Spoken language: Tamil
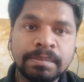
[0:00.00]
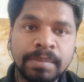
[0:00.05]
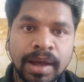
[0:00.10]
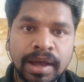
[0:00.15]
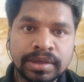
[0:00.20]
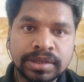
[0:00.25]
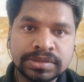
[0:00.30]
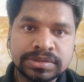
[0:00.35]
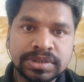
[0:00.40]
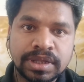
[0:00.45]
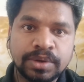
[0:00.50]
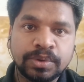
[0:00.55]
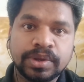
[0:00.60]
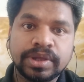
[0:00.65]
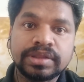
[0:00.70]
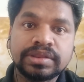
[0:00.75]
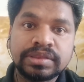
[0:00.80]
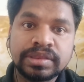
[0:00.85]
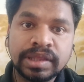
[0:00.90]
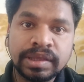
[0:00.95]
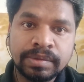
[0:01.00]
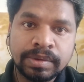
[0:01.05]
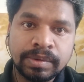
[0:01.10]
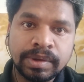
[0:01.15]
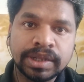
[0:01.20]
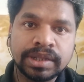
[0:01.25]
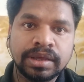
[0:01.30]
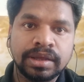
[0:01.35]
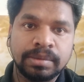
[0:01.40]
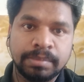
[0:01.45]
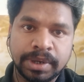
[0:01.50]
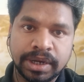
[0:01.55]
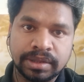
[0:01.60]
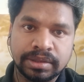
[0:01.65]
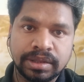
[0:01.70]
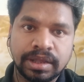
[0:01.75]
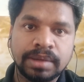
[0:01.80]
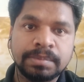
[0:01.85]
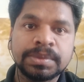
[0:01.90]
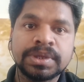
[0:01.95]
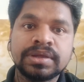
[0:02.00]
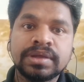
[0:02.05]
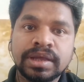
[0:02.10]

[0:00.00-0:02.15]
பாகிஸ்தானுடைய தீவிரவாதிகள் மேலே தான்